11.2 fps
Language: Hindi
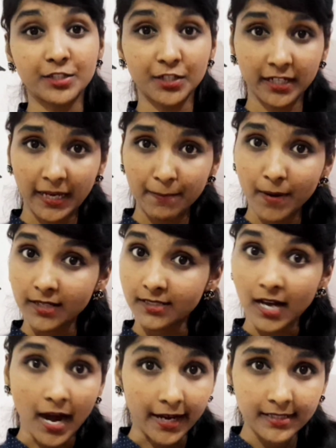जिनके
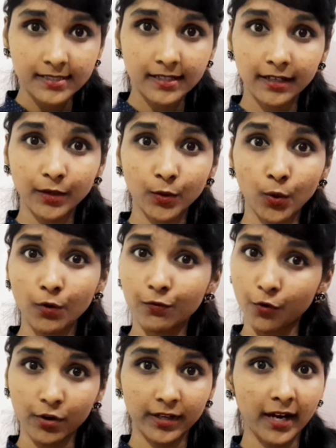पास आईज नहीं हो
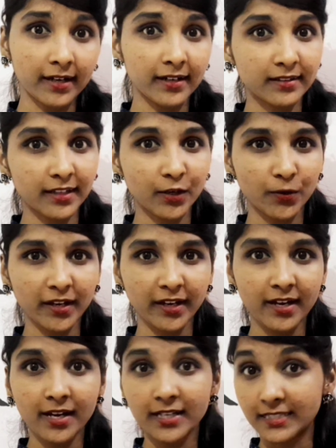वो क्या करते
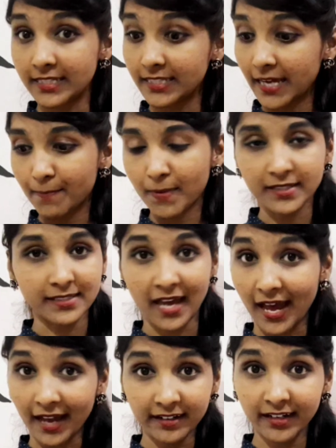होंगे जिनके पास
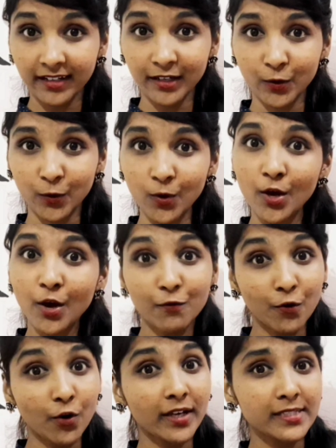हैंड नहीं हो
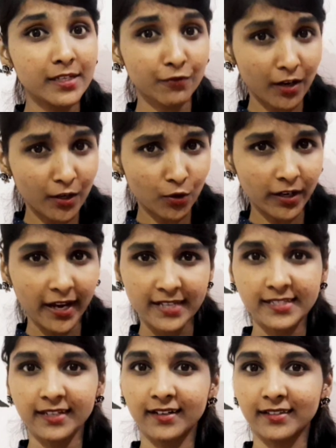वो किसी वर्क को
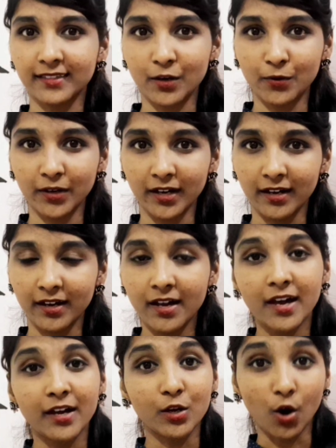कैसे करते होंगे
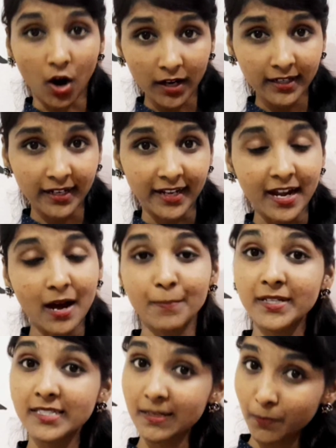गॉड ने
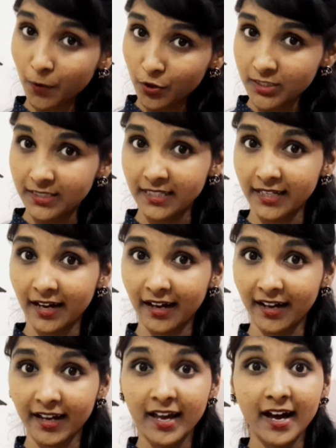हमें सब कुछ दिया
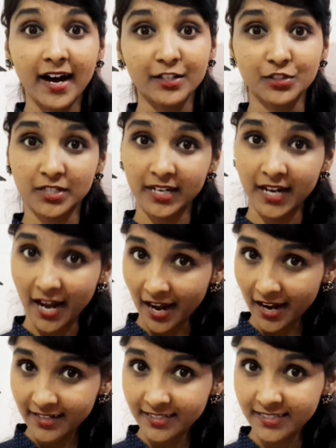है अच्छे
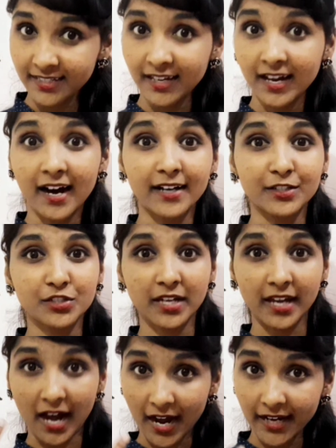हैंड्स
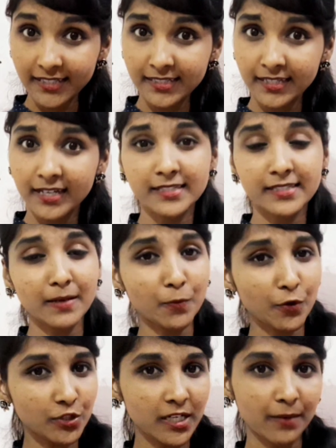अच्छे आईज
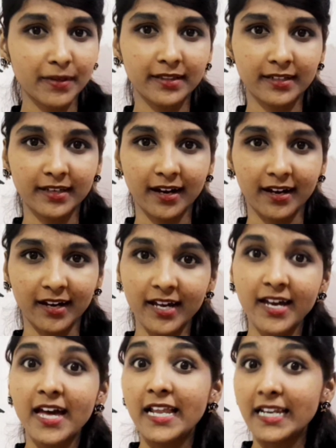सब कुछ हमें दिया
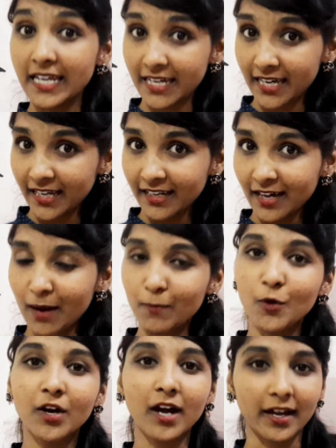है लेकिन हम
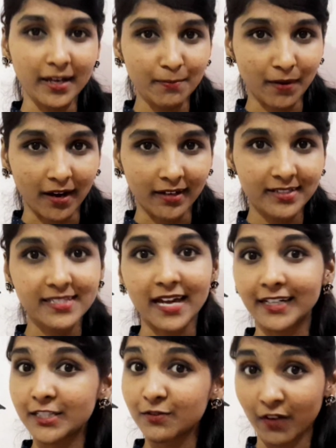लोग कई बार
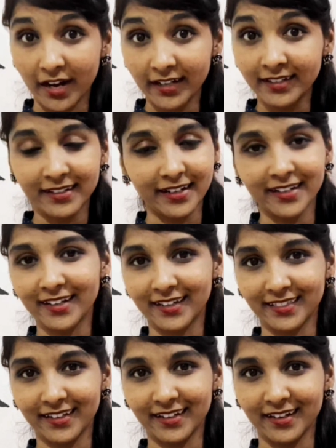सेटिस्फाइड नहीं
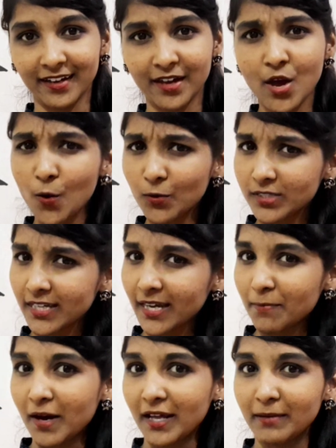रहते हैं उसी
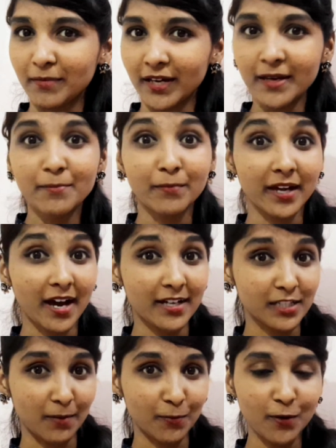के बारे में मैं
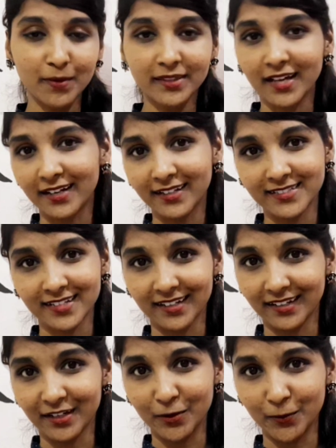आज आपको बताने जा
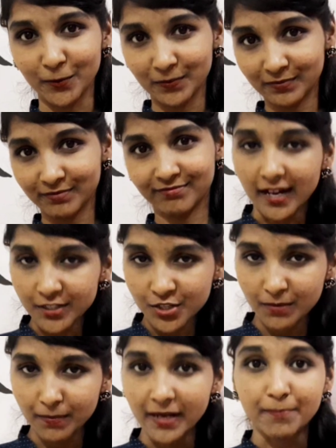रही हूँ
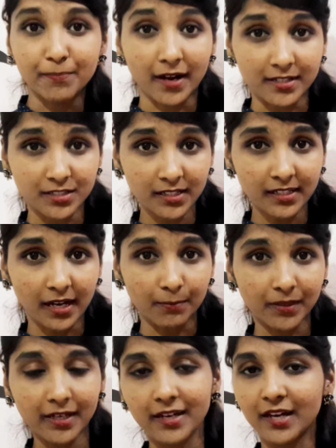राष्ट्र में प्रांजल नाम
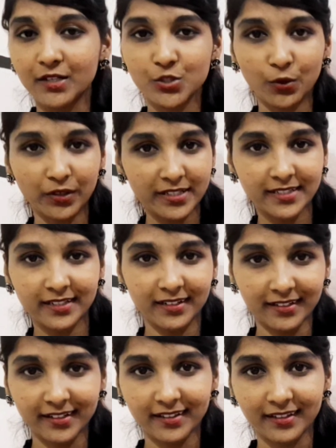की एक छोटी सी
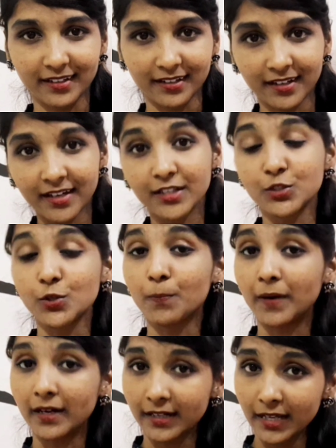लड़की थी जो
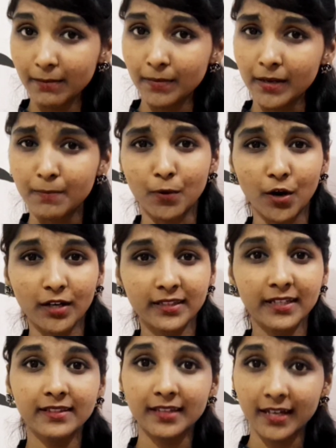पढ़ने में बहुत
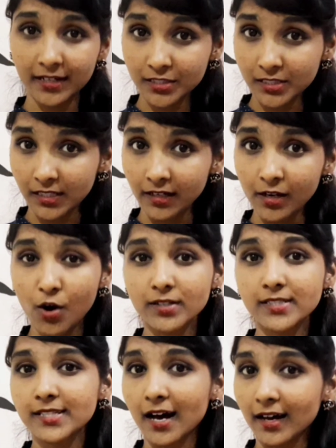ही तेज थी और
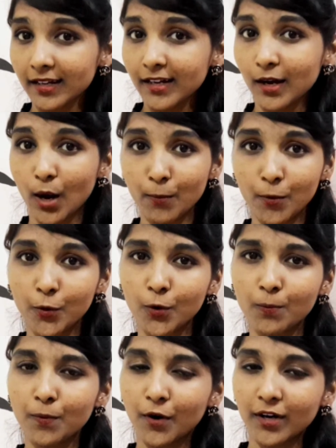सारे कामों को
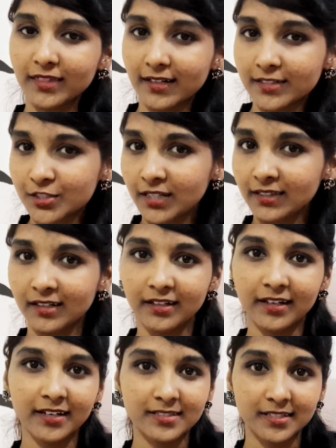बहुत अच्छे
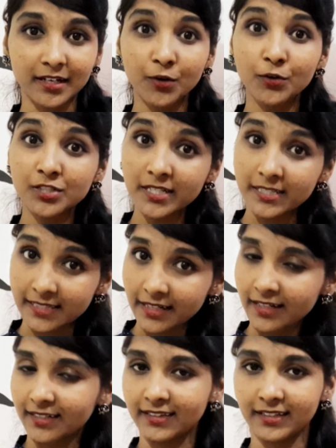तरीके से खुशी से
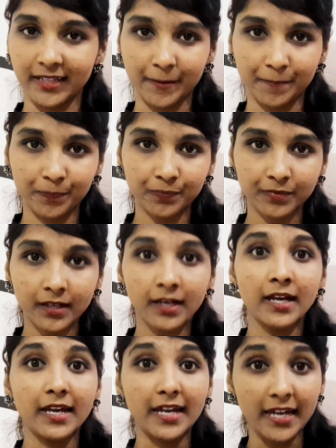करती थी
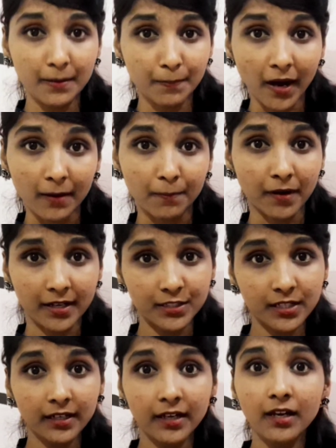एक बार
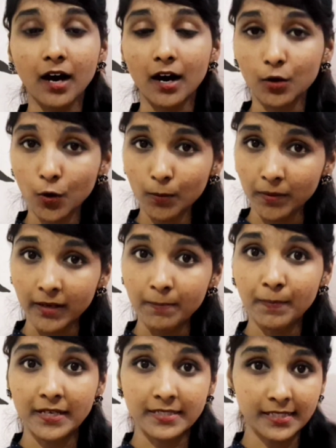प्रांजल की आंखों में
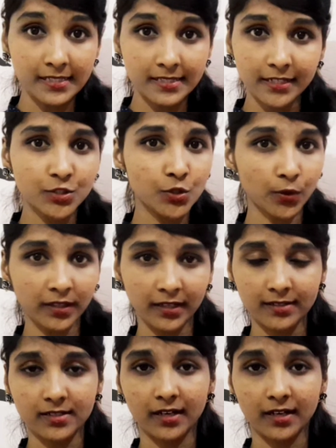पेंसिल से चोट लग